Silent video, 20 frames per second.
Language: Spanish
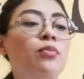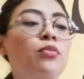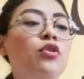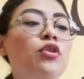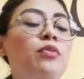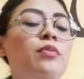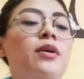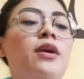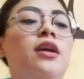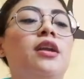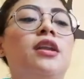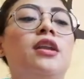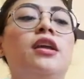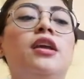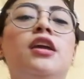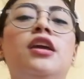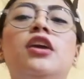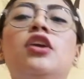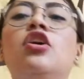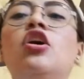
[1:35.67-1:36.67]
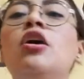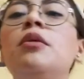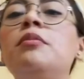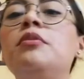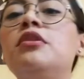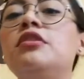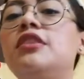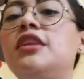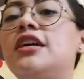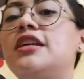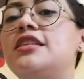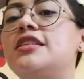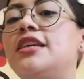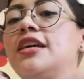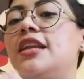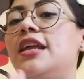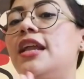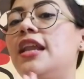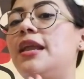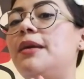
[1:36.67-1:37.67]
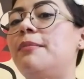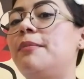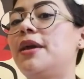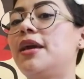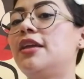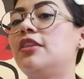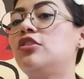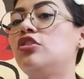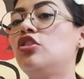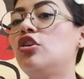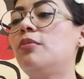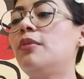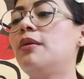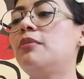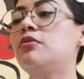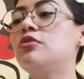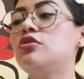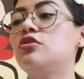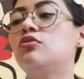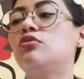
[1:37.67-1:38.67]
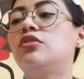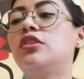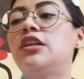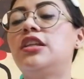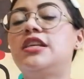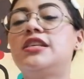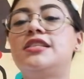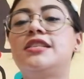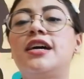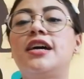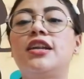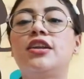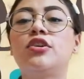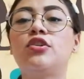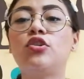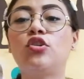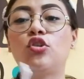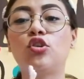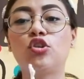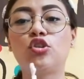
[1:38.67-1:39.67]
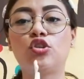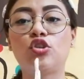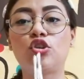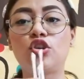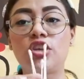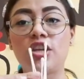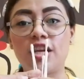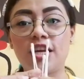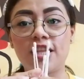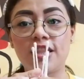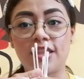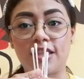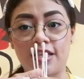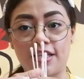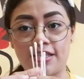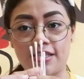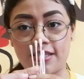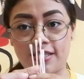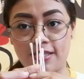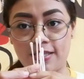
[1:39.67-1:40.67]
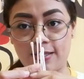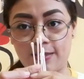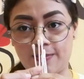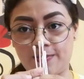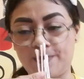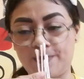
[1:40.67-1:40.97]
Muy bien. Y como tercer elemento vamos a utilizar cotonetes.